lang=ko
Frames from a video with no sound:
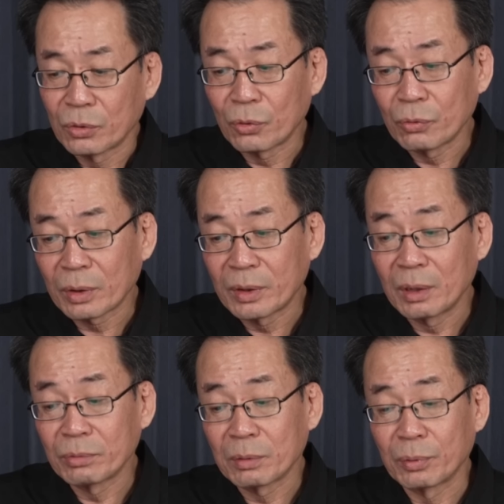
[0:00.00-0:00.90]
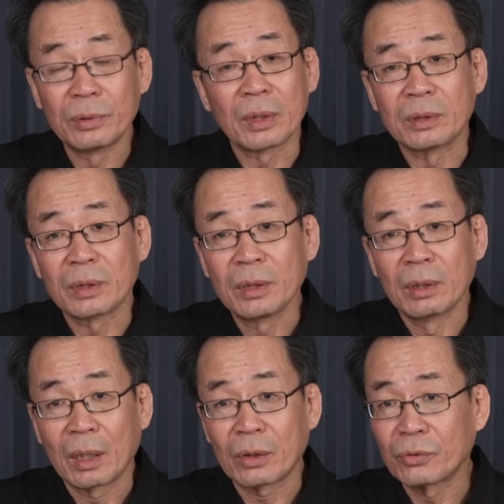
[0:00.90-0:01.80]
조선중앙 텔레비전 본 적 있어요?
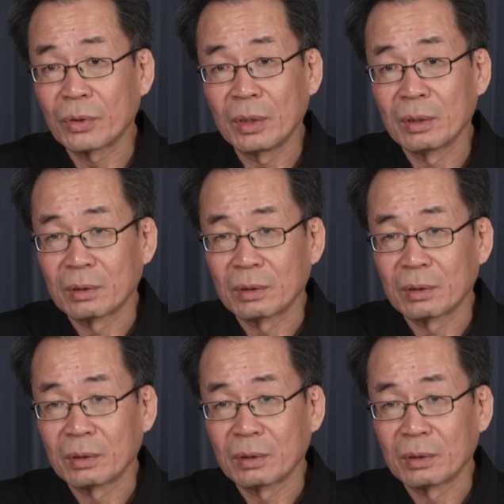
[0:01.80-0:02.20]
하루 종일?